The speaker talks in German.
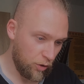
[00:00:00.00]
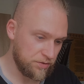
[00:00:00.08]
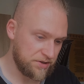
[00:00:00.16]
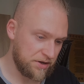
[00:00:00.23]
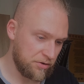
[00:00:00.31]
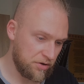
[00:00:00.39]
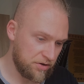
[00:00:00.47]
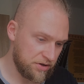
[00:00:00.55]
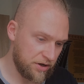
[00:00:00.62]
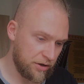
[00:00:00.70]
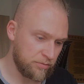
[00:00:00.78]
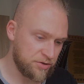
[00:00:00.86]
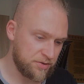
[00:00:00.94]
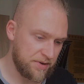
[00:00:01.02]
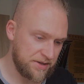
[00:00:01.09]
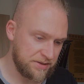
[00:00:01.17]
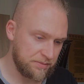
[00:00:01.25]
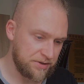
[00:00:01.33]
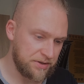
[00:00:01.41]
und dann noch ähm,
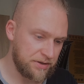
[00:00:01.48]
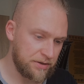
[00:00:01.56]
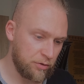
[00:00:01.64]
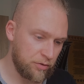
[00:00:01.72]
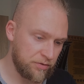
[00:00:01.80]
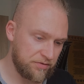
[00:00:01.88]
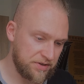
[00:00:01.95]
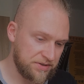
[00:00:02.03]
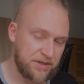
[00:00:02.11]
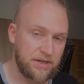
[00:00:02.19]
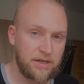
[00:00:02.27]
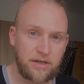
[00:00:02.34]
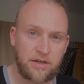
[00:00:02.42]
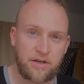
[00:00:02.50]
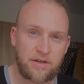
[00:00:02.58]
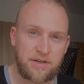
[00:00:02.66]
Schmerzmittel und was gegen